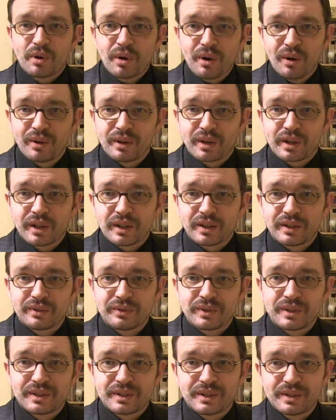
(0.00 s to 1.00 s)
konkret,
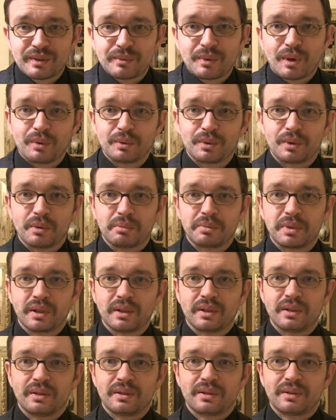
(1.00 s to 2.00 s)
więc to nie była utopia,
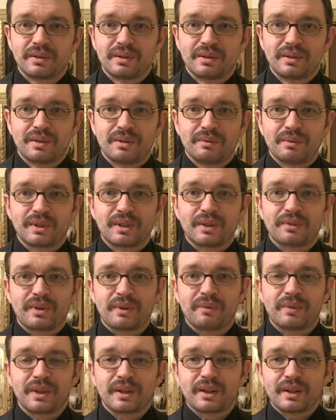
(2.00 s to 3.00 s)
nie? Bo ta
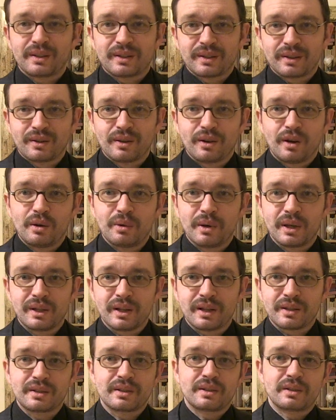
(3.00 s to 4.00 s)
fabryka tego
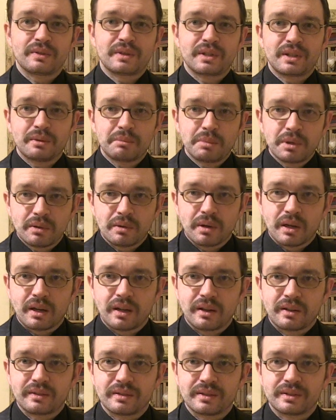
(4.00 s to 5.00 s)
Owena rzeczywiście była,
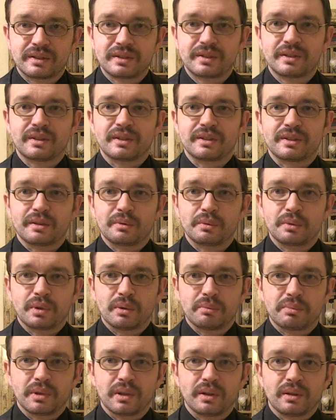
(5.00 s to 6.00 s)
więc co to za
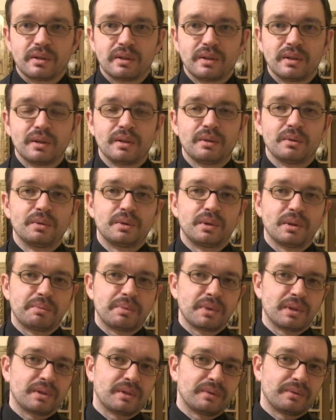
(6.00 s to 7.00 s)
utopia?
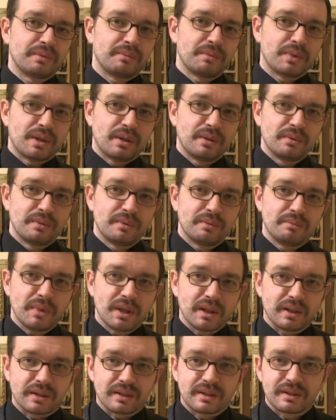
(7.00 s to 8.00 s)
Utopię to wymyślił
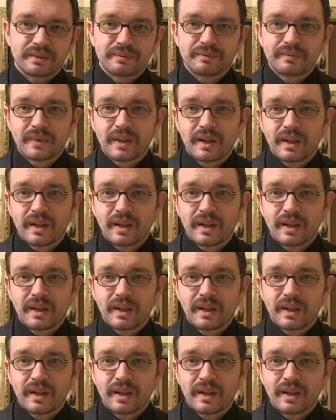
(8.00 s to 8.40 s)
Marx.